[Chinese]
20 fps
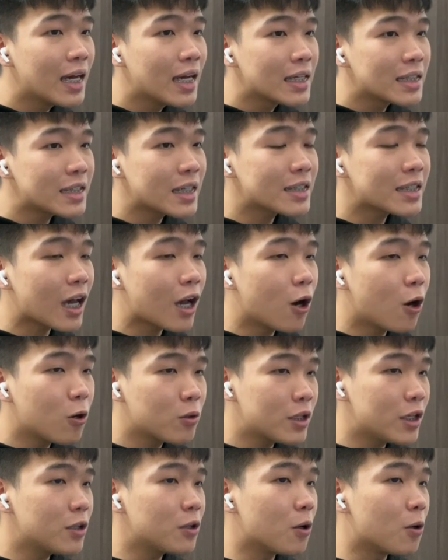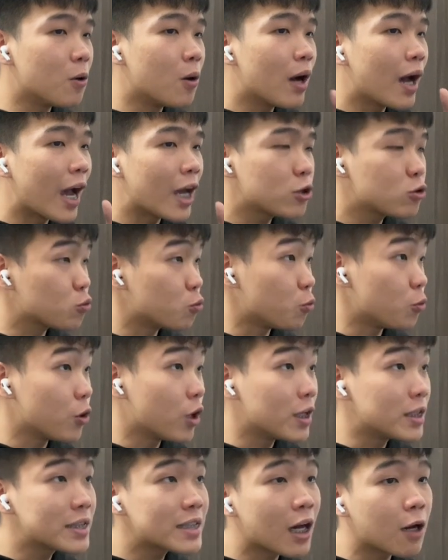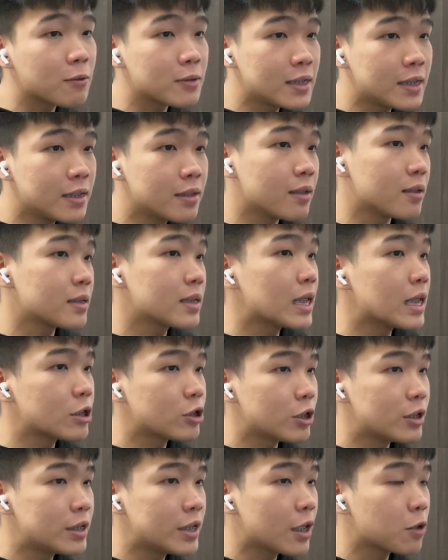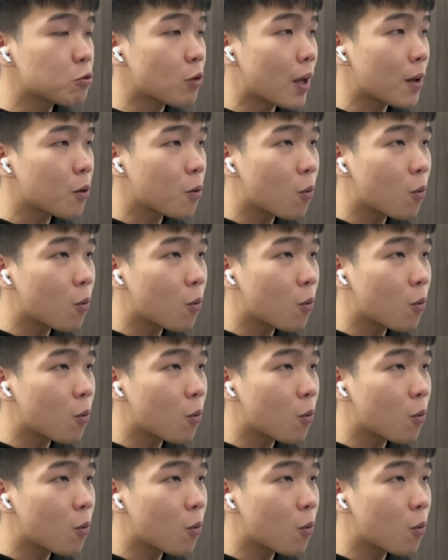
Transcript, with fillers: 现在 Ordinal 还处于很早期的测试阶段，